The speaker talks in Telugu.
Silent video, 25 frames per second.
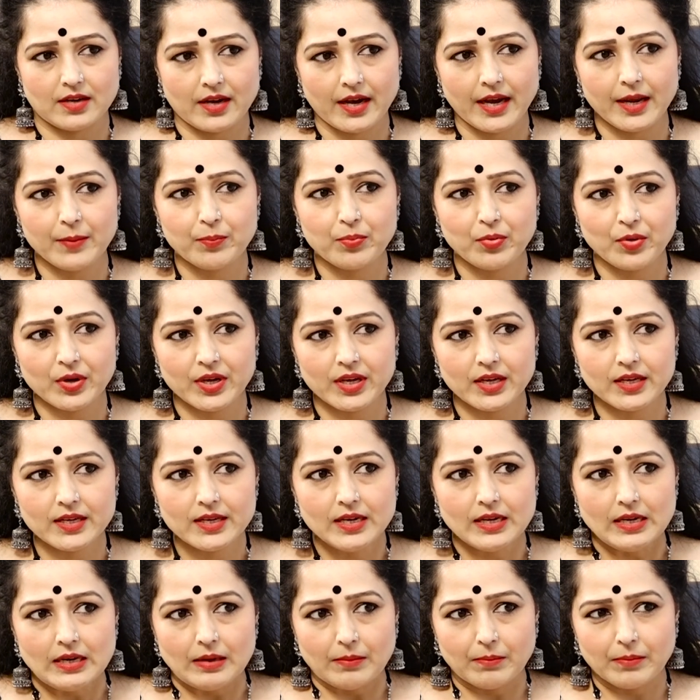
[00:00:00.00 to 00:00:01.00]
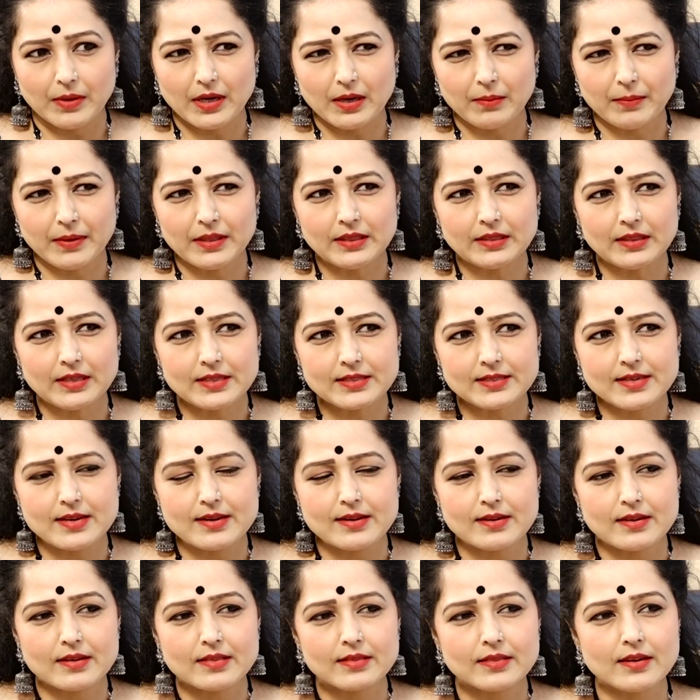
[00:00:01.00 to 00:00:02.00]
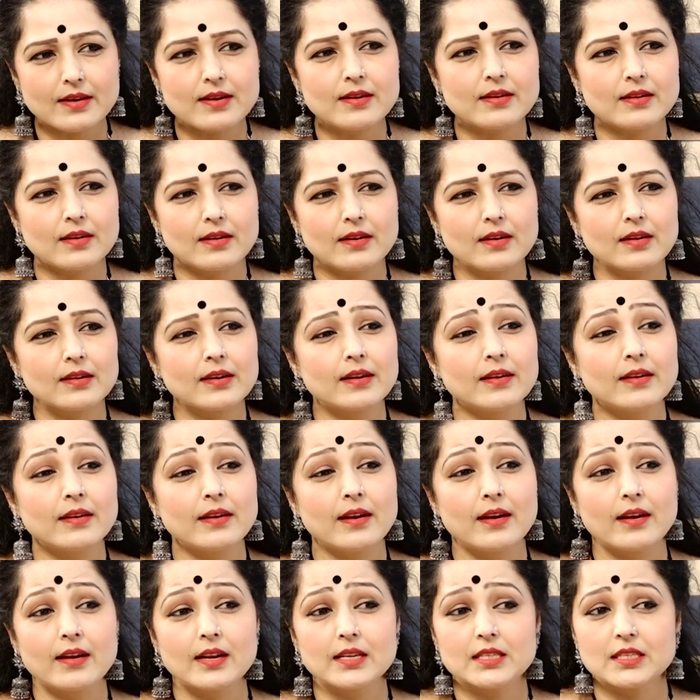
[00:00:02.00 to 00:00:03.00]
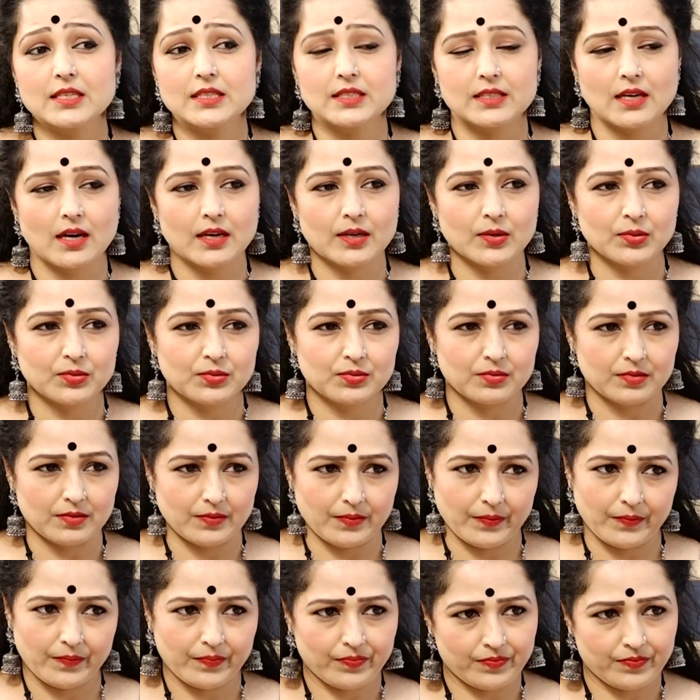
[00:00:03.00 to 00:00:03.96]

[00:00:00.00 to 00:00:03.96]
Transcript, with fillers: అయిపోయి మనమంతా స్కిన్ అంతా ఇంటర్నల్గా డిహైడ్రేషన్ స్టార్ట్ అవుతుంది